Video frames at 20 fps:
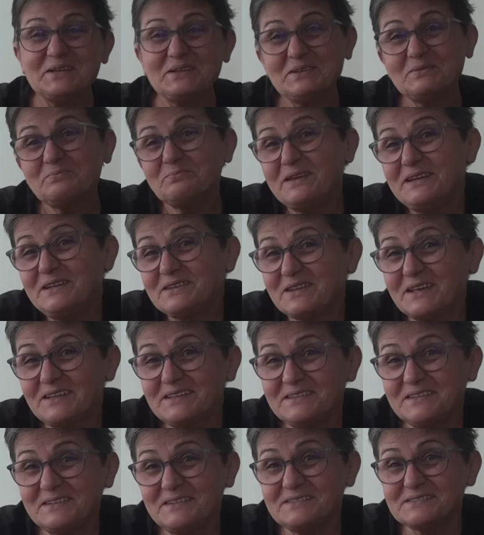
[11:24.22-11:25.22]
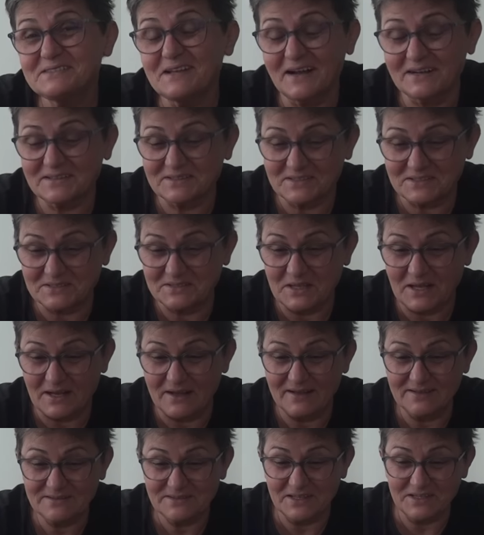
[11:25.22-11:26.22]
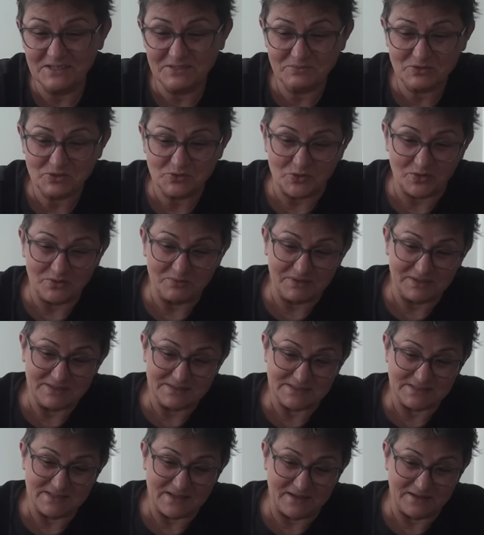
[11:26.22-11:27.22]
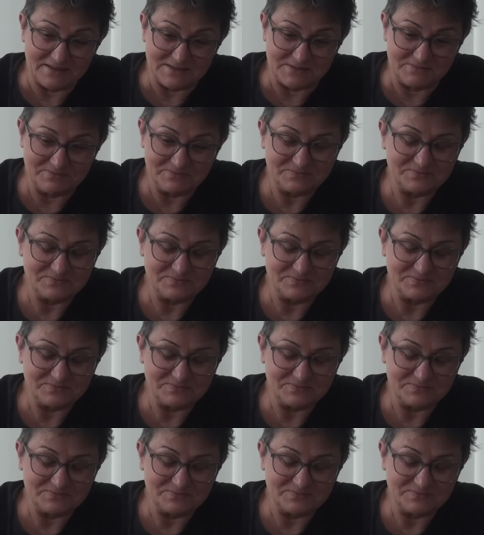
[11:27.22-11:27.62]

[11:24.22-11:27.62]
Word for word: beni tanıdınız artık ya. Tanımış olmanız lazım.